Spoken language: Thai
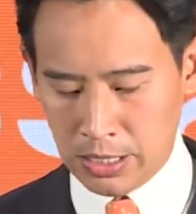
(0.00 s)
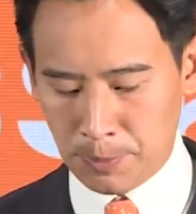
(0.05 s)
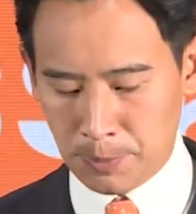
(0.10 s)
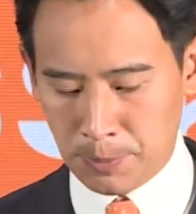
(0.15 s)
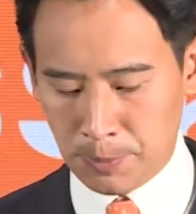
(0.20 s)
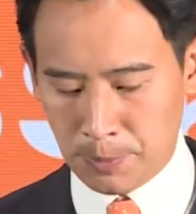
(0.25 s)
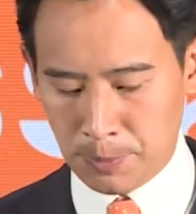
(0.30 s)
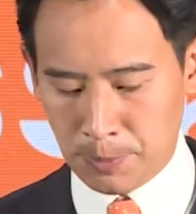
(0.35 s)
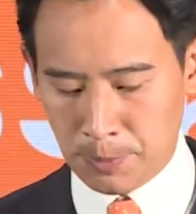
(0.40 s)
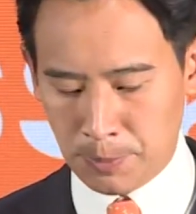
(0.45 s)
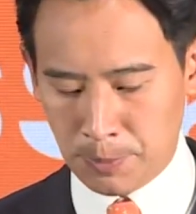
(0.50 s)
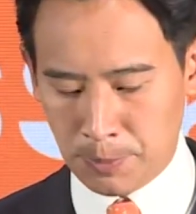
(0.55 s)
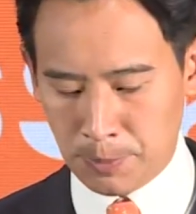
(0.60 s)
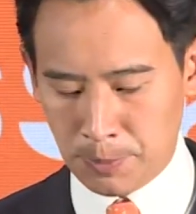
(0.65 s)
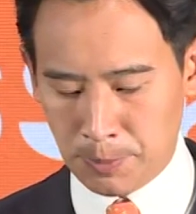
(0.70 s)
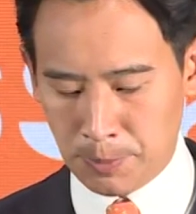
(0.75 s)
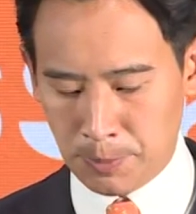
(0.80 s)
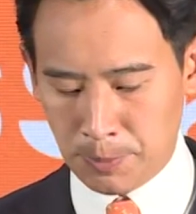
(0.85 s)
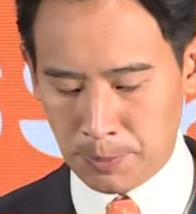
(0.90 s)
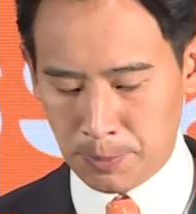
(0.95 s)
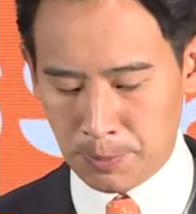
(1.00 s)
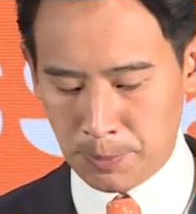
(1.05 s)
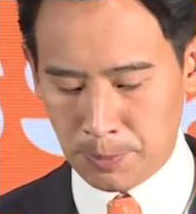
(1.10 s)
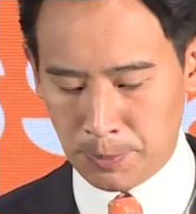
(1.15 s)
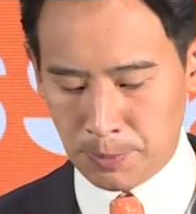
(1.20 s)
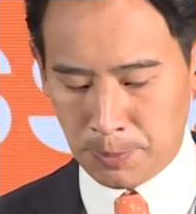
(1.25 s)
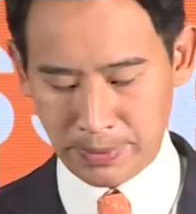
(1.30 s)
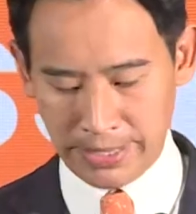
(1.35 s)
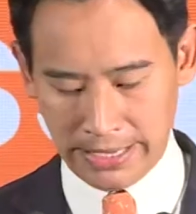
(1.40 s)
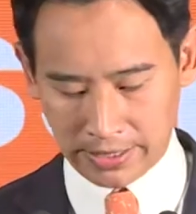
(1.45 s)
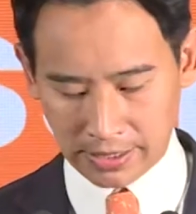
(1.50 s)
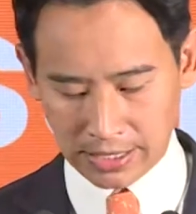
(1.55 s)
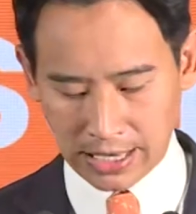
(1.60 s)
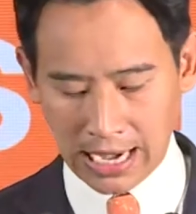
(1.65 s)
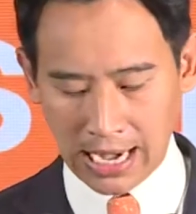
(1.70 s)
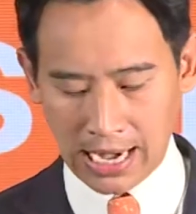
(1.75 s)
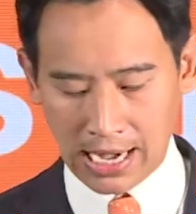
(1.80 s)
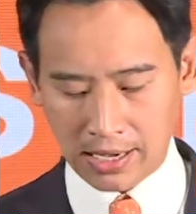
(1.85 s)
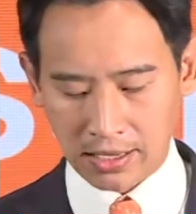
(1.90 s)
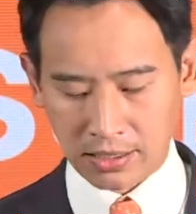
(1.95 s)
พลิกขั้วเปลี่ยน
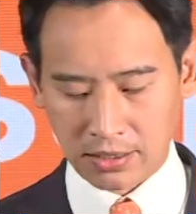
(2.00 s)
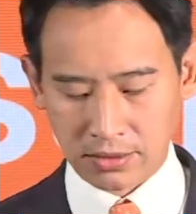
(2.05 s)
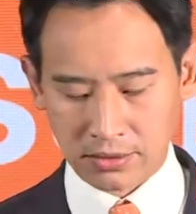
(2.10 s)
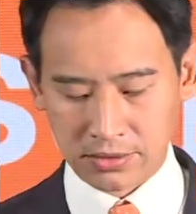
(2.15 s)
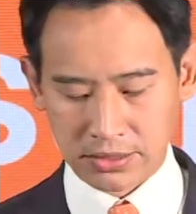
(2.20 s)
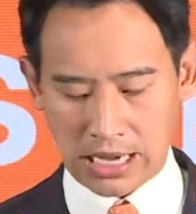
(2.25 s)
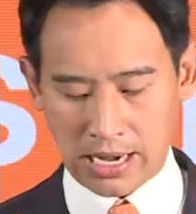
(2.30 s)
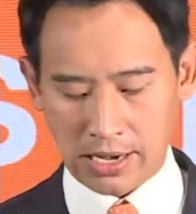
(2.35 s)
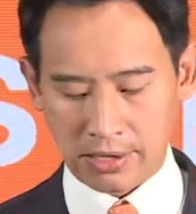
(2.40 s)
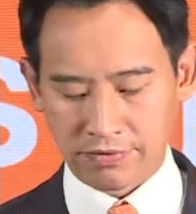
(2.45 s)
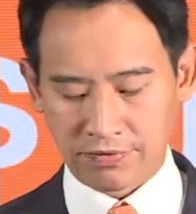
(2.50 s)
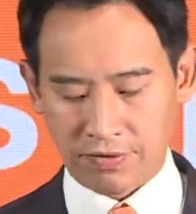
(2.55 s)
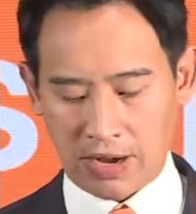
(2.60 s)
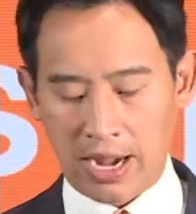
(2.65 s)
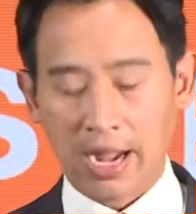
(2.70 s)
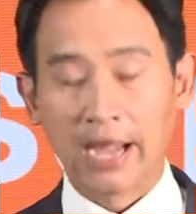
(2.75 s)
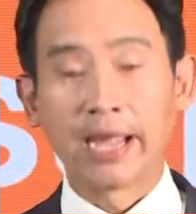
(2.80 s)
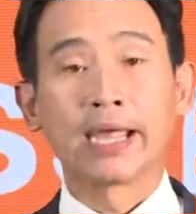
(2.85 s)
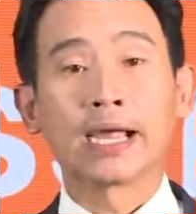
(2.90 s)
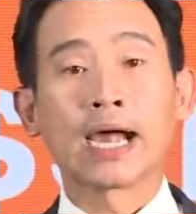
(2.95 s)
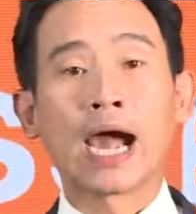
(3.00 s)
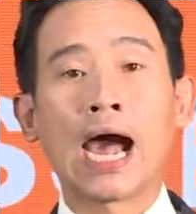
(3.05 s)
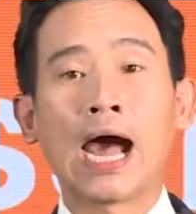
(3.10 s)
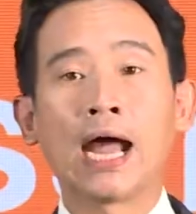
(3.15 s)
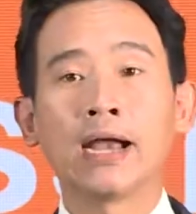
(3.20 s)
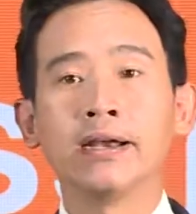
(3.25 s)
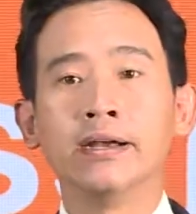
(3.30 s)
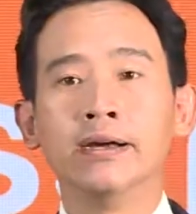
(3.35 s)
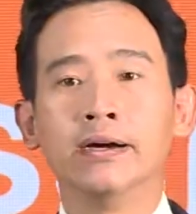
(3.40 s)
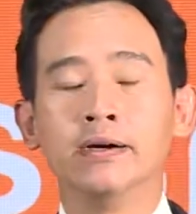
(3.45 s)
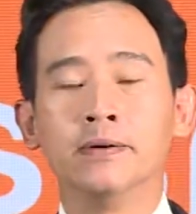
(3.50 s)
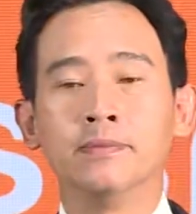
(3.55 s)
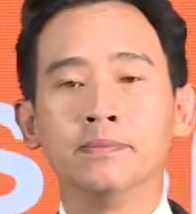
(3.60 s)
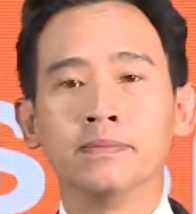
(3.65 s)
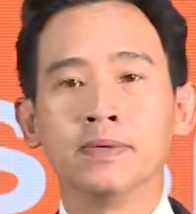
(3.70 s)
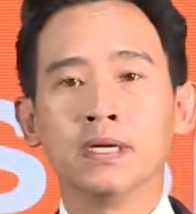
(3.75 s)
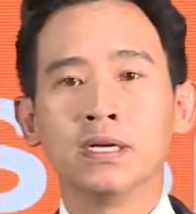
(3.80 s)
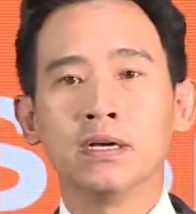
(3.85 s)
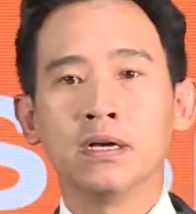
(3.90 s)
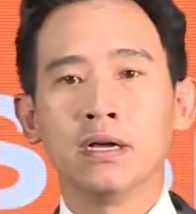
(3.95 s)
ข้างจากฝ่ายค้านเดิม
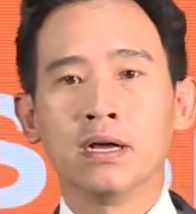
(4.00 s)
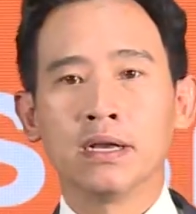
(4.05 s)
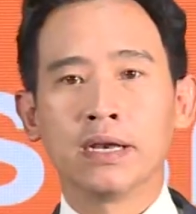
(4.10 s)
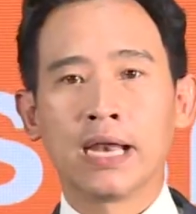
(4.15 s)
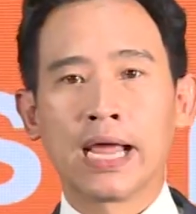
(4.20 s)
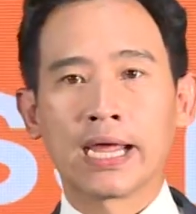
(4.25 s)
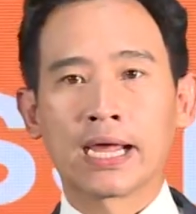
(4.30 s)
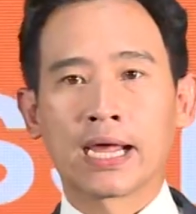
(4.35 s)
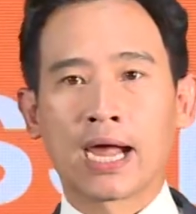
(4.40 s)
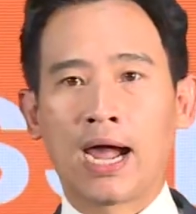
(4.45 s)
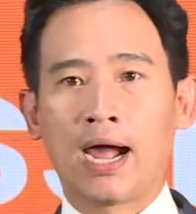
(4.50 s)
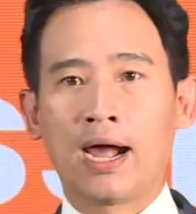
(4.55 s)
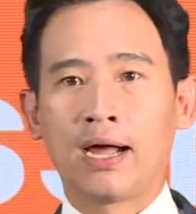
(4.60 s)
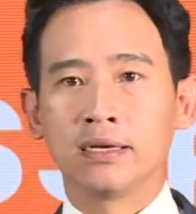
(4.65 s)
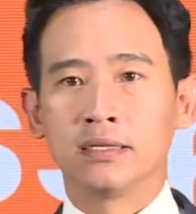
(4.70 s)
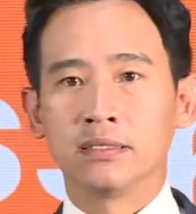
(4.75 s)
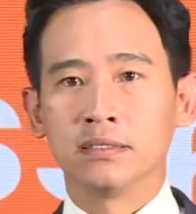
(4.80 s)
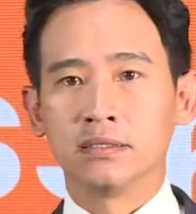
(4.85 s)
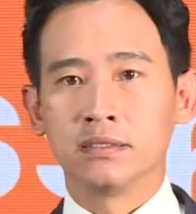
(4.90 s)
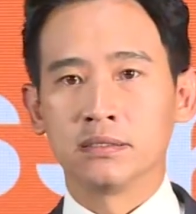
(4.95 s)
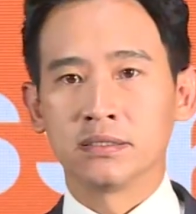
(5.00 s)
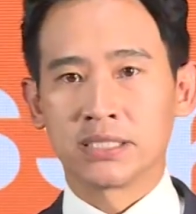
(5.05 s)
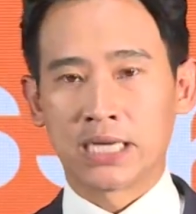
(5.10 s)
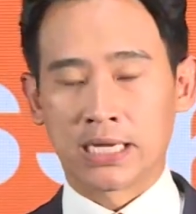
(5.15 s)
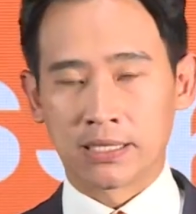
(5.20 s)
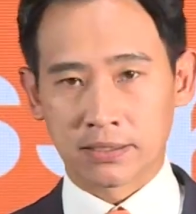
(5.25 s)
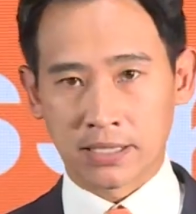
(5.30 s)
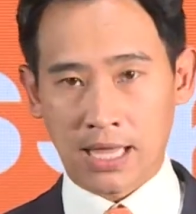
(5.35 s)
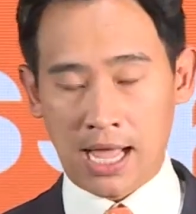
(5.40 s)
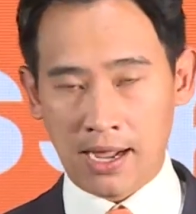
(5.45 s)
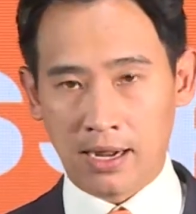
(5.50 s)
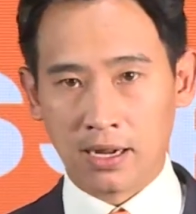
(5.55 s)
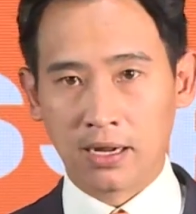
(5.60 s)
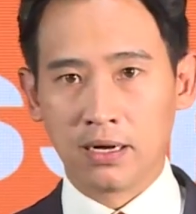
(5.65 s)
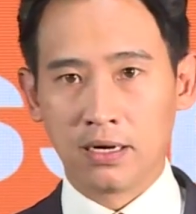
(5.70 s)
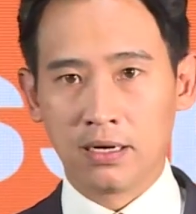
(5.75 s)
ในการจัดตั้ง